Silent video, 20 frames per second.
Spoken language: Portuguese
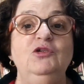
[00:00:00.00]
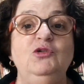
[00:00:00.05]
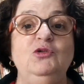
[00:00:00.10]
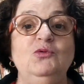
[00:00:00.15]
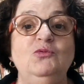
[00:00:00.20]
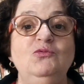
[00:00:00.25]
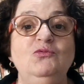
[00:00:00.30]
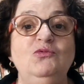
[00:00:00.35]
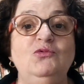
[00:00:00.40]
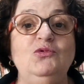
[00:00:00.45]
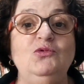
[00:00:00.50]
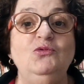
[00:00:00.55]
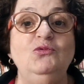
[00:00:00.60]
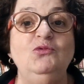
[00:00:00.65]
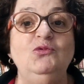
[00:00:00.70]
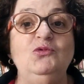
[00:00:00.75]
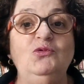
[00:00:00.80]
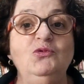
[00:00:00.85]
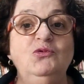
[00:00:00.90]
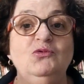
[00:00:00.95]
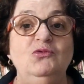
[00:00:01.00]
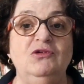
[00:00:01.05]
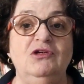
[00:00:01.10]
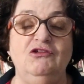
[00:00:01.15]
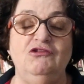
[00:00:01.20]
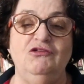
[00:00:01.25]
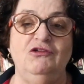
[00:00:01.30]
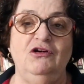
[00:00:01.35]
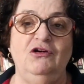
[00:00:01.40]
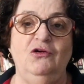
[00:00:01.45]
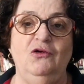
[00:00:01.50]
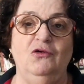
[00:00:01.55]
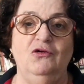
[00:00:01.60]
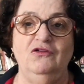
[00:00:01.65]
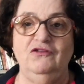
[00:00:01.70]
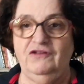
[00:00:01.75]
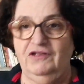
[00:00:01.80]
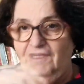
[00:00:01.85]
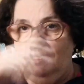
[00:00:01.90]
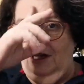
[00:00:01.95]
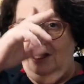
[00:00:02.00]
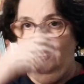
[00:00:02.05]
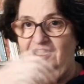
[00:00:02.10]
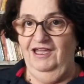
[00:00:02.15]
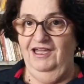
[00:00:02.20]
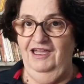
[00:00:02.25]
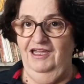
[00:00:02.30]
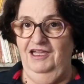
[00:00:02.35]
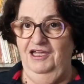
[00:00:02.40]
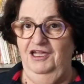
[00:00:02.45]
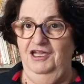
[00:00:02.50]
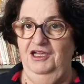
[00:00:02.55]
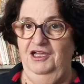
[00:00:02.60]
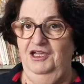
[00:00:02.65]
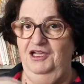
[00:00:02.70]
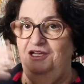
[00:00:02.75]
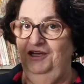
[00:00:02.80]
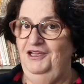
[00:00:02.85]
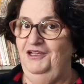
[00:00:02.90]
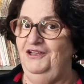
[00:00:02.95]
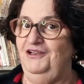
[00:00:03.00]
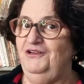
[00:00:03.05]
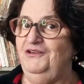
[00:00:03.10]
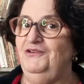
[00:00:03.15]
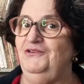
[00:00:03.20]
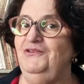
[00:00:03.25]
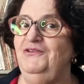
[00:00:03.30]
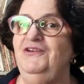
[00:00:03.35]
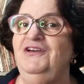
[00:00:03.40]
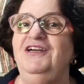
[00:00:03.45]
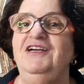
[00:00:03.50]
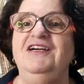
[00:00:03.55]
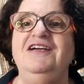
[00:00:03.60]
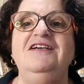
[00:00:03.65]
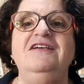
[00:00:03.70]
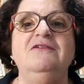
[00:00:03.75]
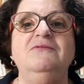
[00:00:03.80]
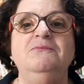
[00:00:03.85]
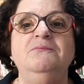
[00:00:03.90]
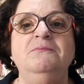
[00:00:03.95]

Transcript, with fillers: tum tum tum na sua costa. Eu, hein?